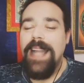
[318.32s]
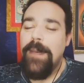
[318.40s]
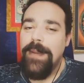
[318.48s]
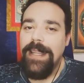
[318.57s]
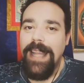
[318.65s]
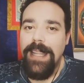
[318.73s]
la
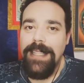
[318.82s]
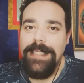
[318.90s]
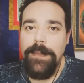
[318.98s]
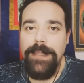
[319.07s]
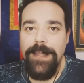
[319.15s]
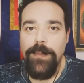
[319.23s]
verdad,
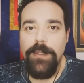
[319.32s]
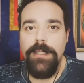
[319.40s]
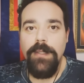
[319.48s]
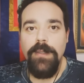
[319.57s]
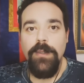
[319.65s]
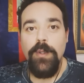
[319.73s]

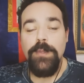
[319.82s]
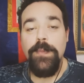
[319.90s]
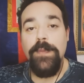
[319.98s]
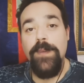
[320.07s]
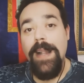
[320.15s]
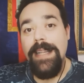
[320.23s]
aceptémoslo, nos
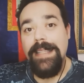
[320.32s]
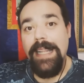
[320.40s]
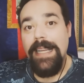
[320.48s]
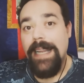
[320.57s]
falta.